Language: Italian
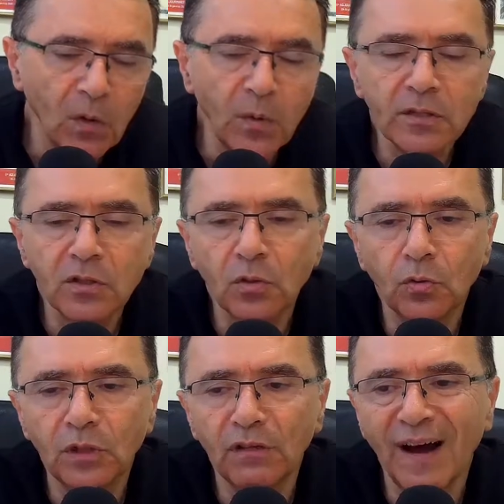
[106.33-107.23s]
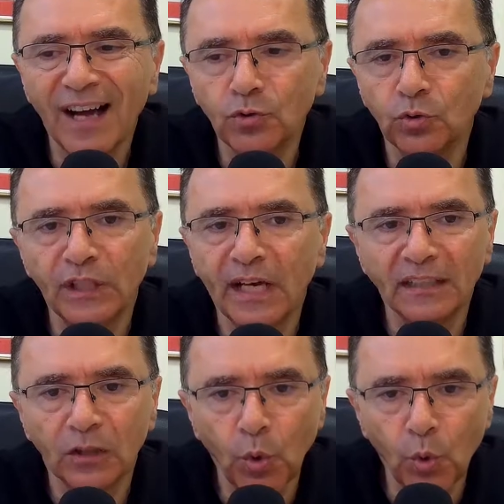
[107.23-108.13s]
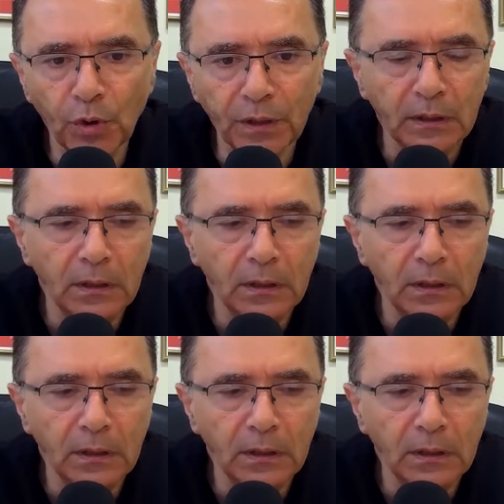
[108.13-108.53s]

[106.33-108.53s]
Questi sono dei vasodilatatori,